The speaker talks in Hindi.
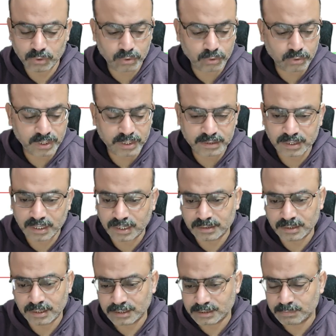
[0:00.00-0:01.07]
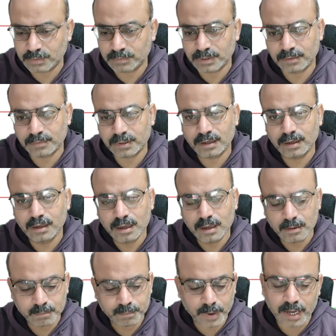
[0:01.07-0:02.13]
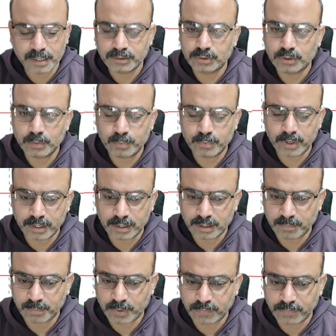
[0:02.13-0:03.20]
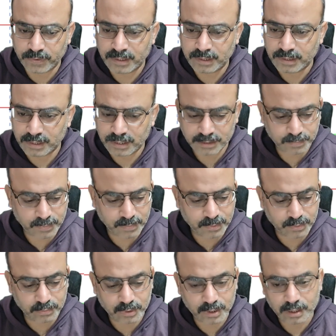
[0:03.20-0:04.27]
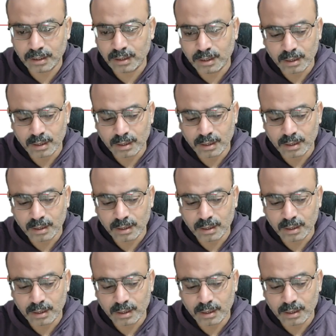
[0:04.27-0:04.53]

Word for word: तो इस तरह से इसमें भी हमें 500 पॉइंट का प्रॉफिट इसमें भी हुआ